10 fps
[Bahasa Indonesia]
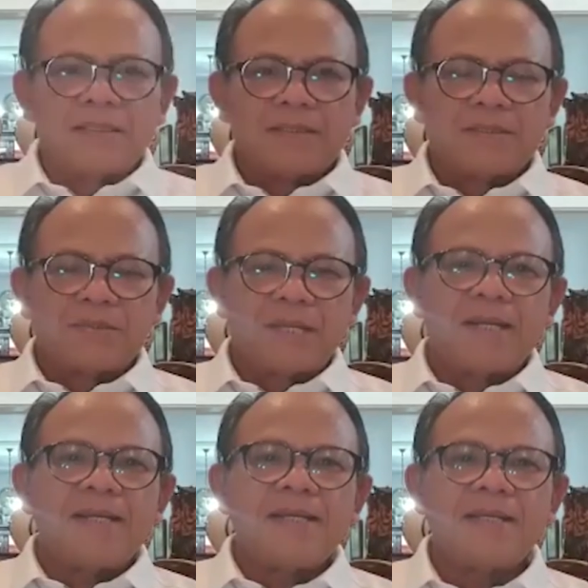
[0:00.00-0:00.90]

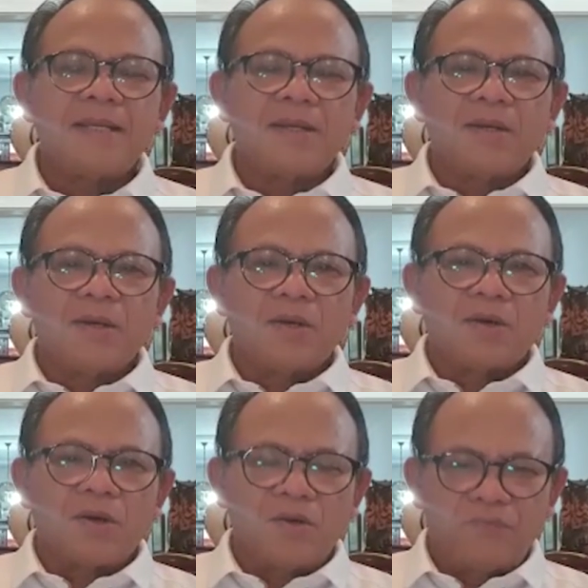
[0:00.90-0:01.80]
Saudara,
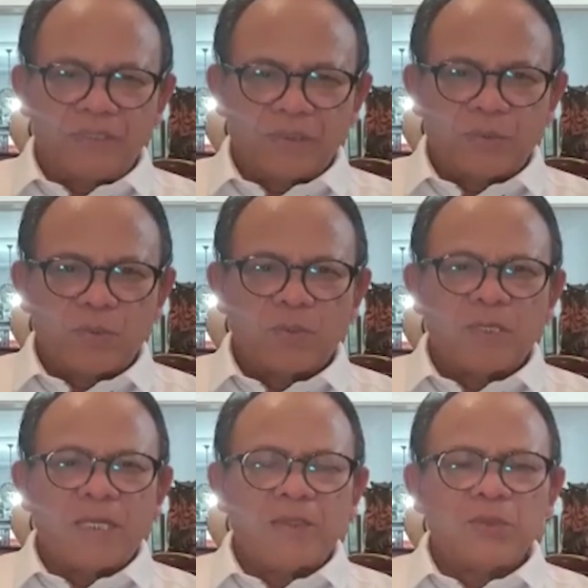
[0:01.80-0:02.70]
COVID
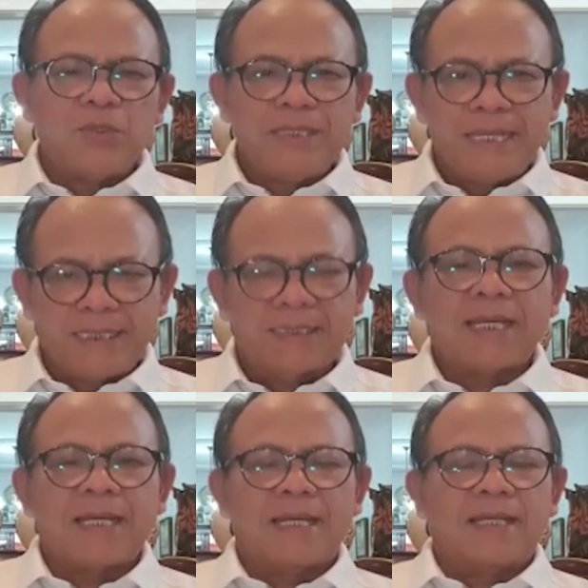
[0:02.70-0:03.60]
Corona itu
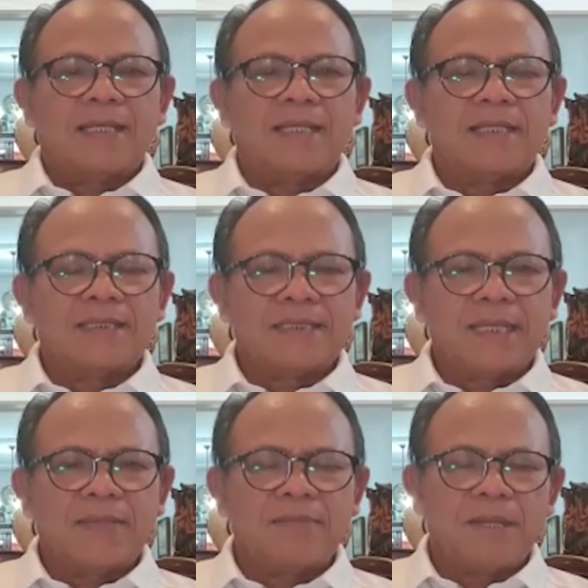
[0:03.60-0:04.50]
nyata.
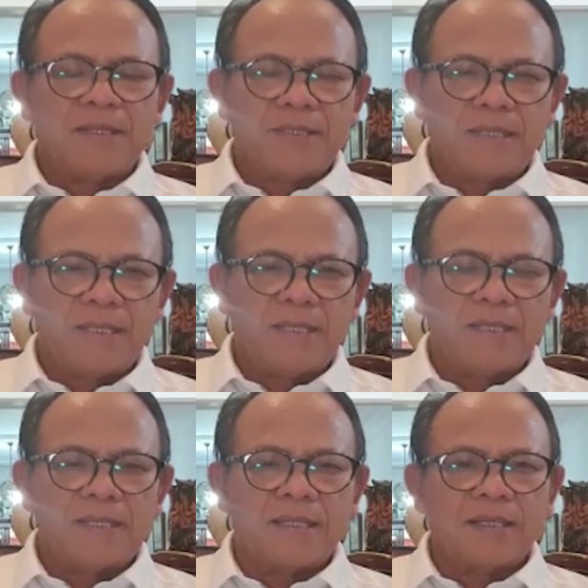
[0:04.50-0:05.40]
Sekian banyak
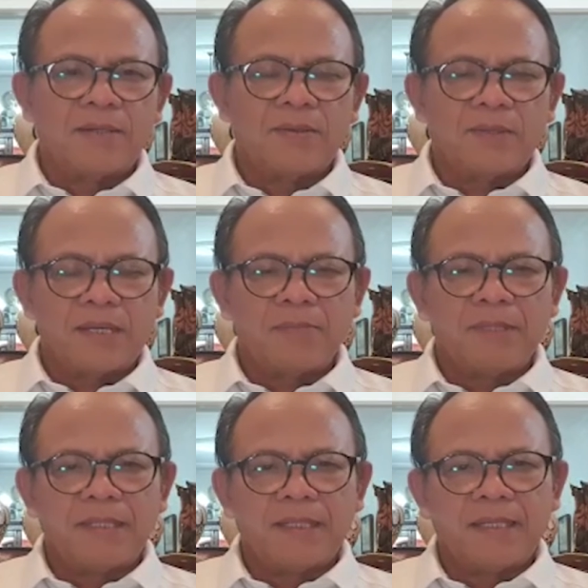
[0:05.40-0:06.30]
orang
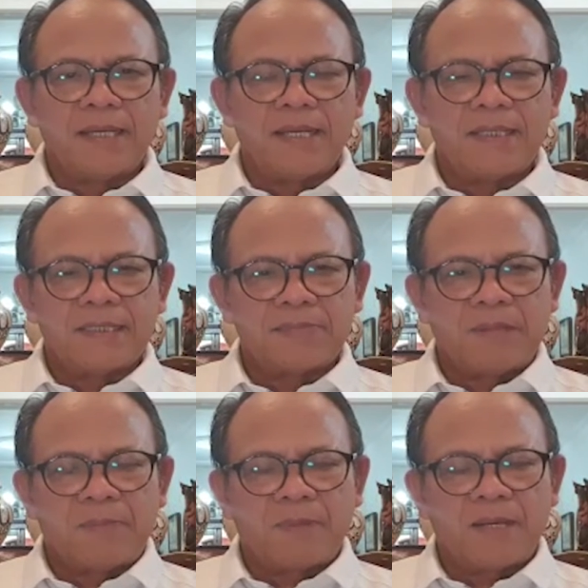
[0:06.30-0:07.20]
meninggal
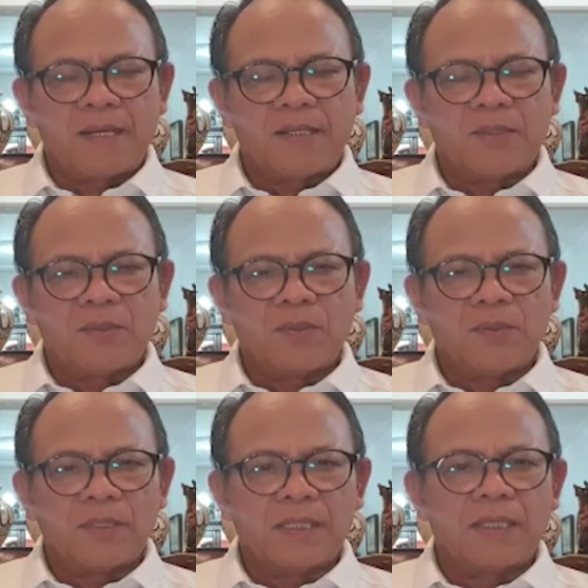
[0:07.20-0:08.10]
disebabkan
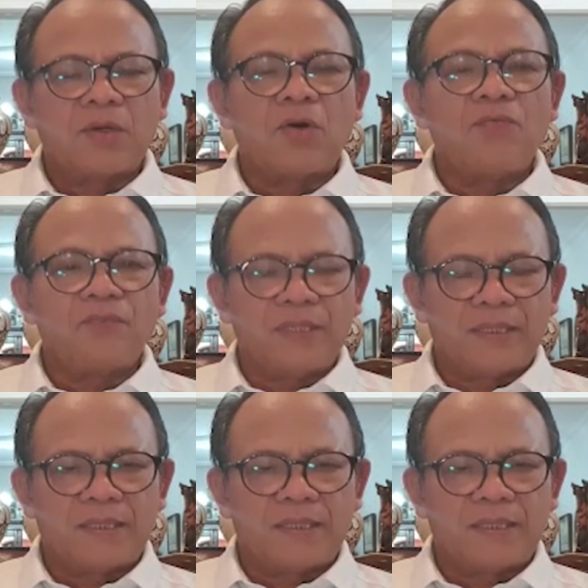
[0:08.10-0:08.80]
oleh COVID.